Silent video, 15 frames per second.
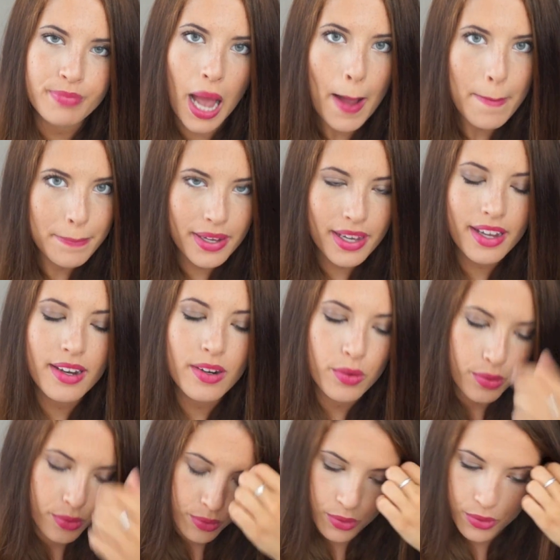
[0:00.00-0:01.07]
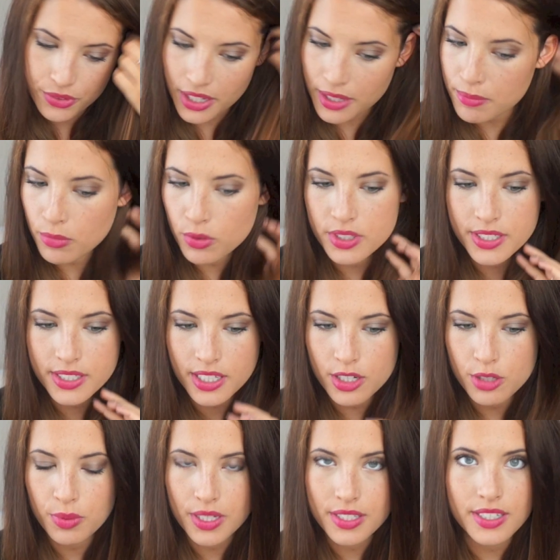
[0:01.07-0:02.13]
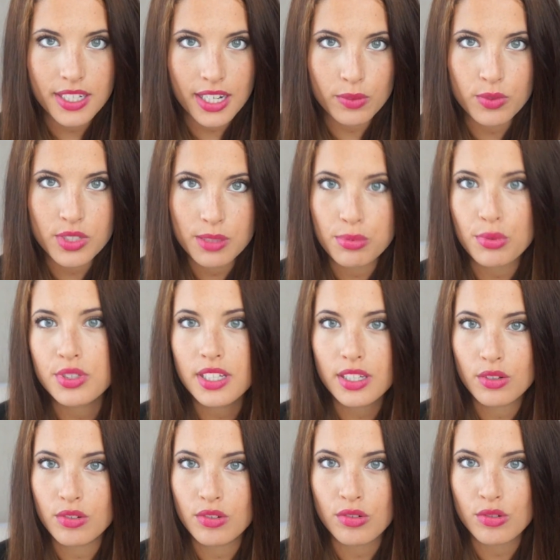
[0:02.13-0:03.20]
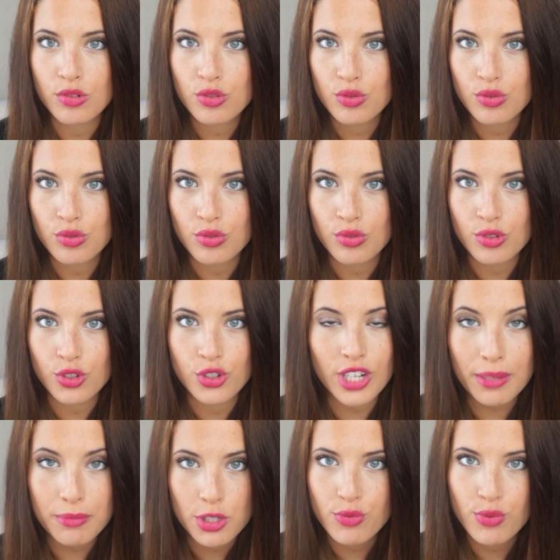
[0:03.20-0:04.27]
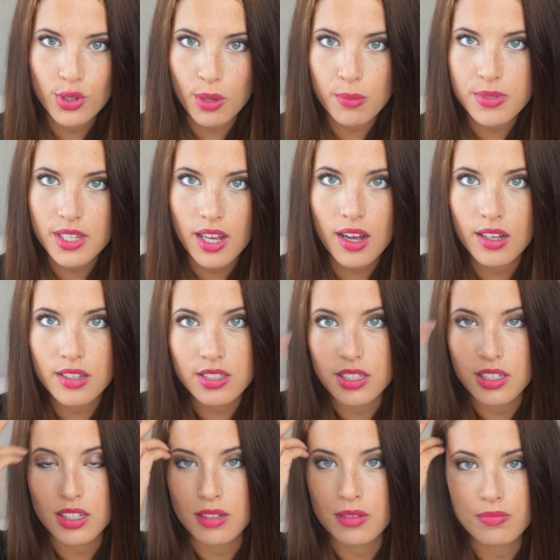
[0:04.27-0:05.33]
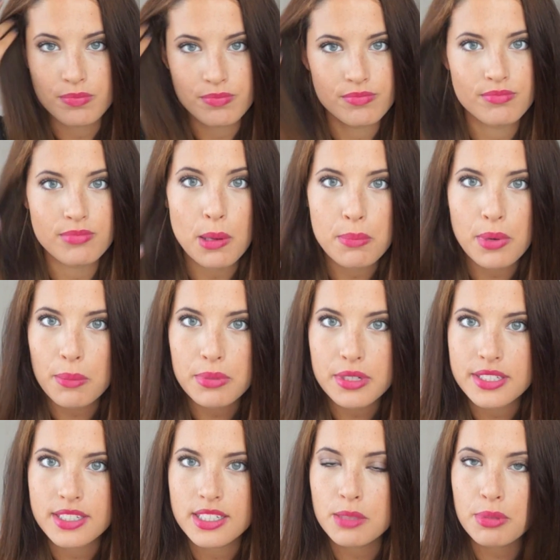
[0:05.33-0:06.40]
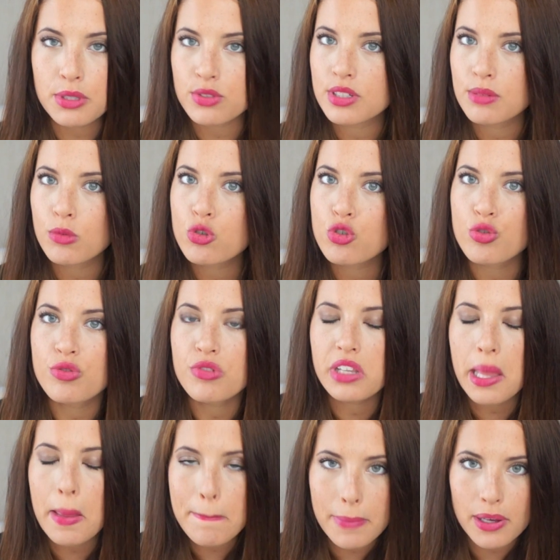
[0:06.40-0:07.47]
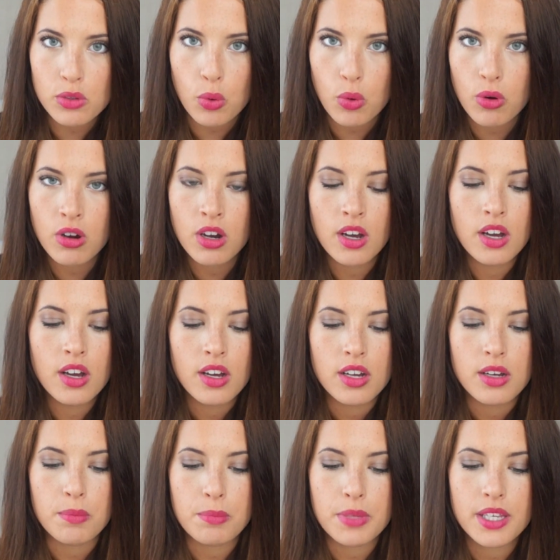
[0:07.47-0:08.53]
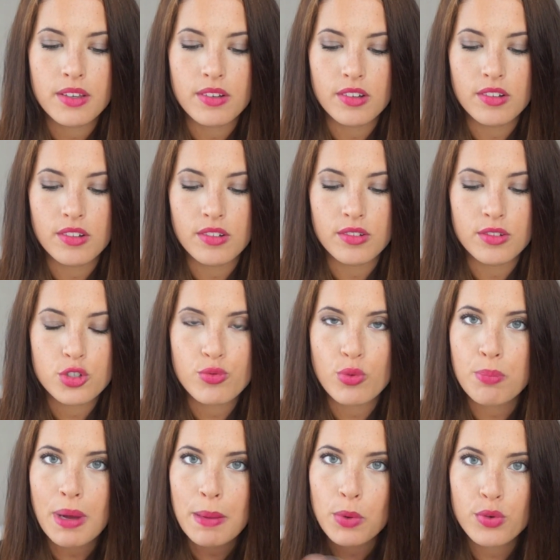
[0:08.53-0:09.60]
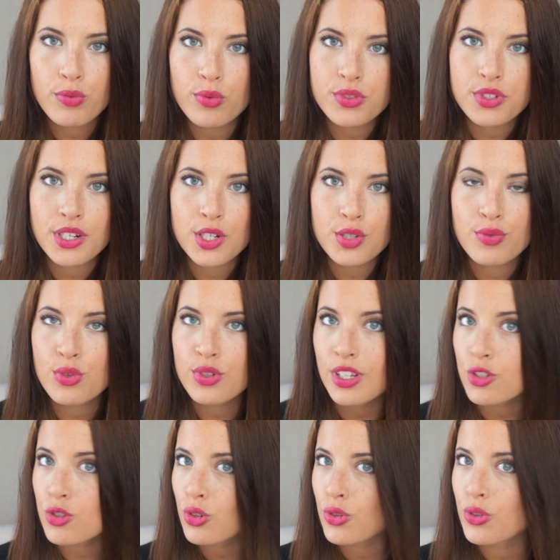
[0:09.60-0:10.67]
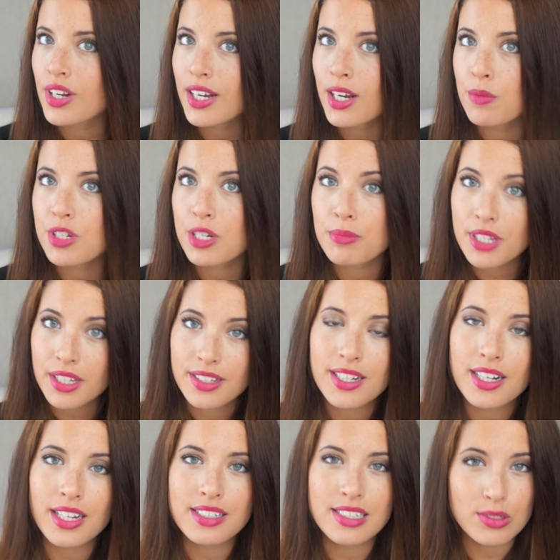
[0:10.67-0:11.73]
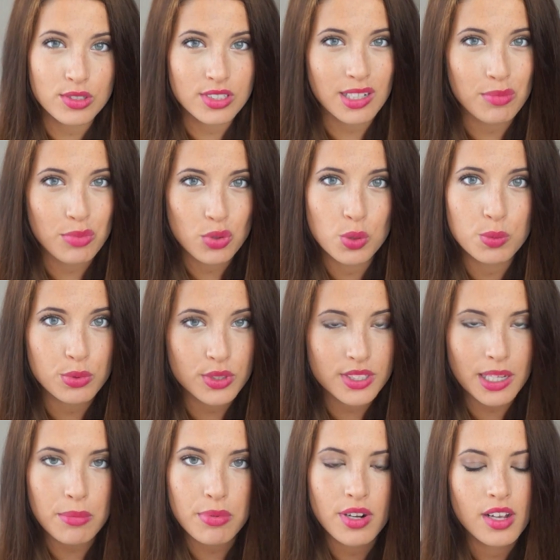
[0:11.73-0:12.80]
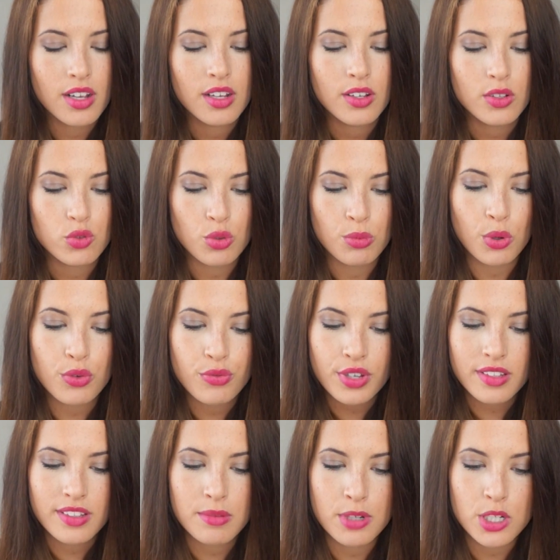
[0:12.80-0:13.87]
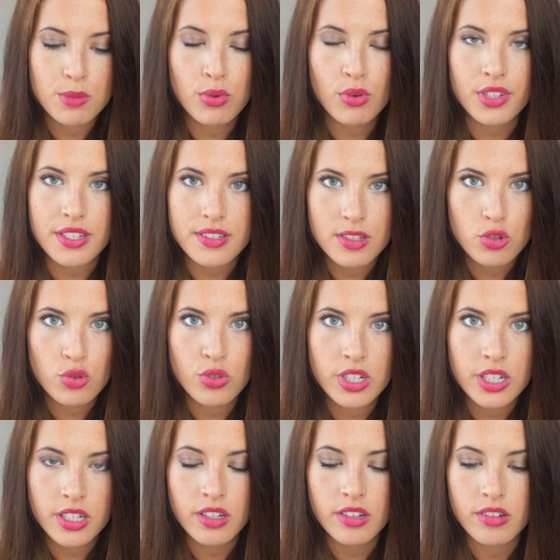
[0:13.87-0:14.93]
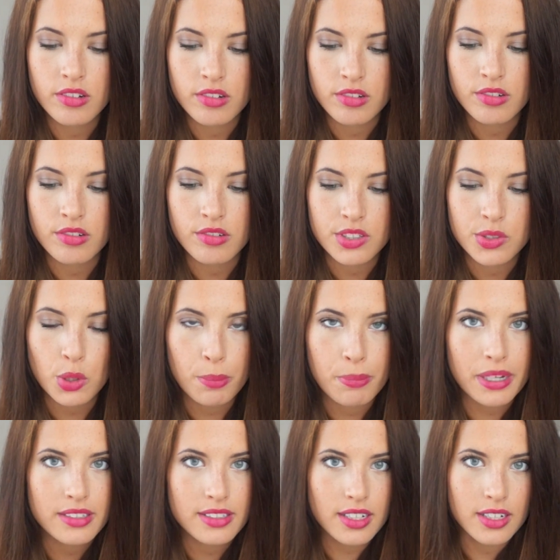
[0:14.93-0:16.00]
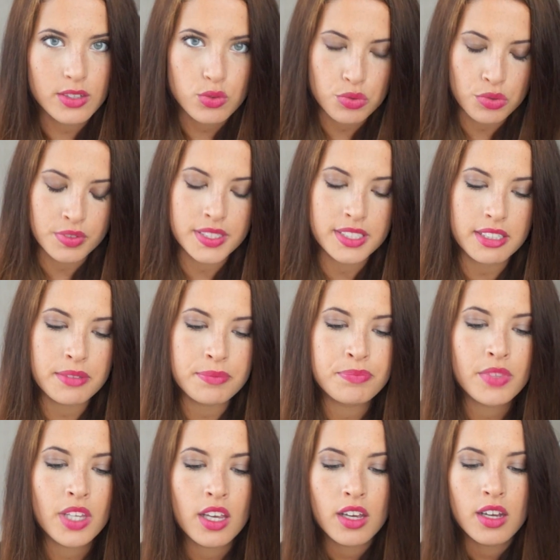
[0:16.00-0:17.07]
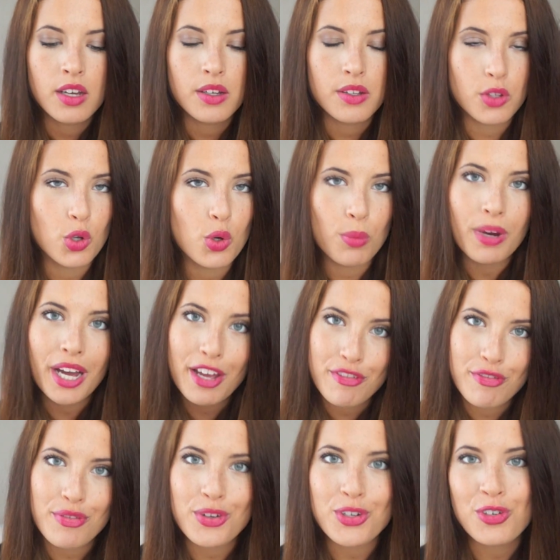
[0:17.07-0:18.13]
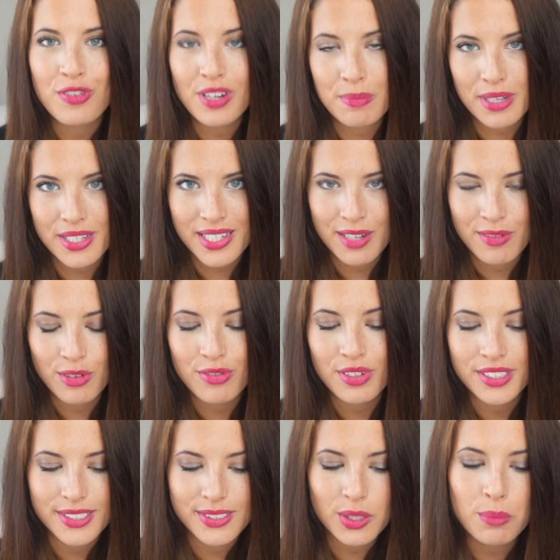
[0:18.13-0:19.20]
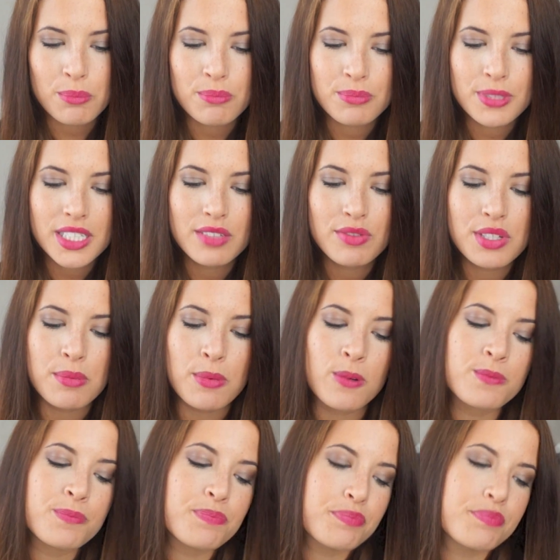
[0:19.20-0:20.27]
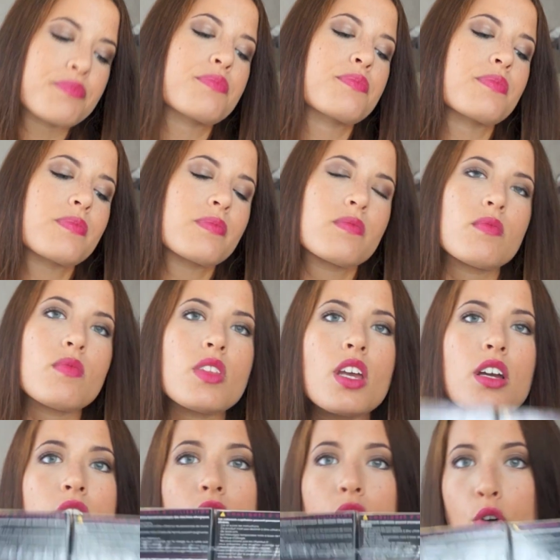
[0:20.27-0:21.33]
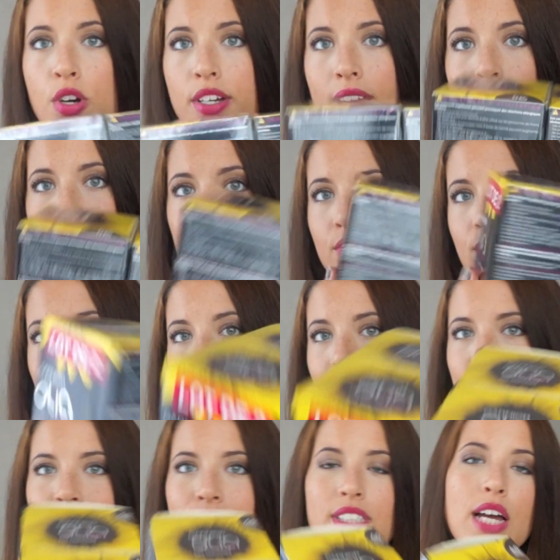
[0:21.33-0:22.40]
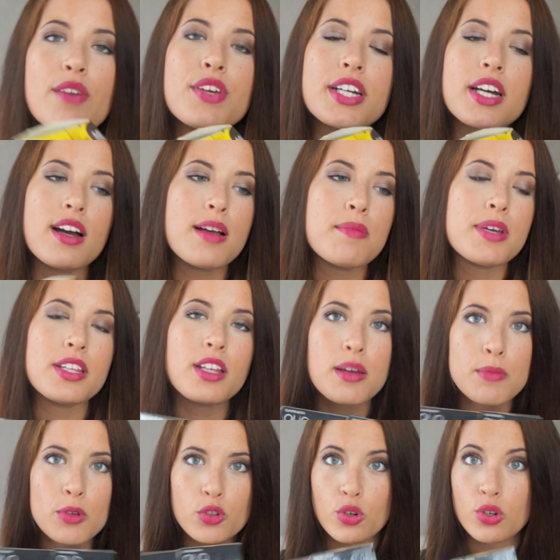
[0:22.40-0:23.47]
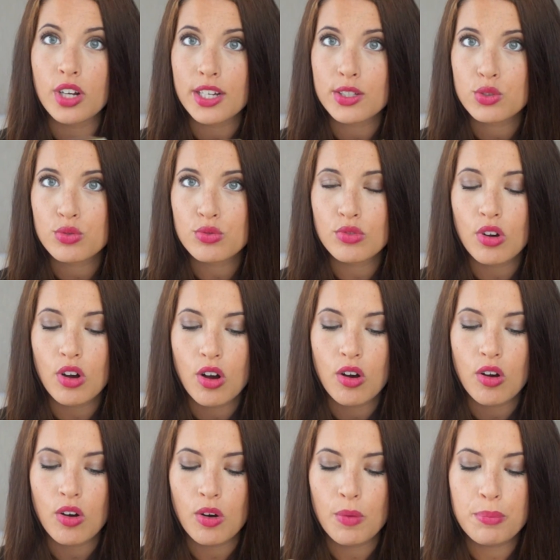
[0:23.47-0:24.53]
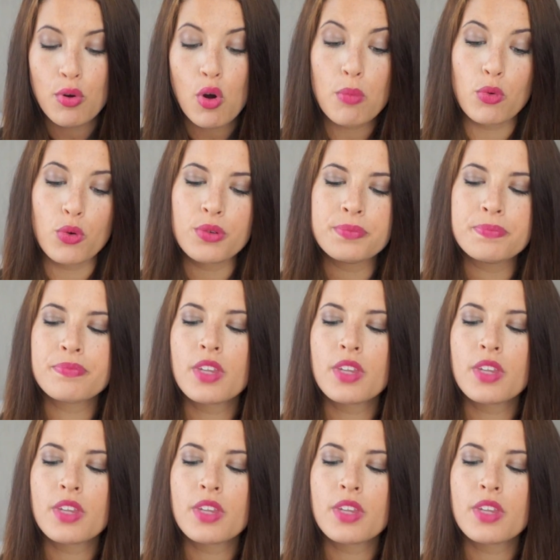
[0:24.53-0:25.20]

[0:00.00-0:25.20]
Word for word: après le, traitement lissage brésilien donc c'est pour ça que je, garde mes cheveux comme ça, hein. c'est pas par plaisir personnellement je n'aime pas trop. Mais euh, je ne veux pas me refoncer les cheveux, sachant que là, comme j'ai bien éclairci, ce sera beaucoup plus simple de me refaire des mèches blondes assez jolies euh, et de repartir là-dessus, on va dire. Bref, je ferai pas ça avant fin décembre, bien évidemment. Au cas où, il y avait quand même énormément de coloration en promo.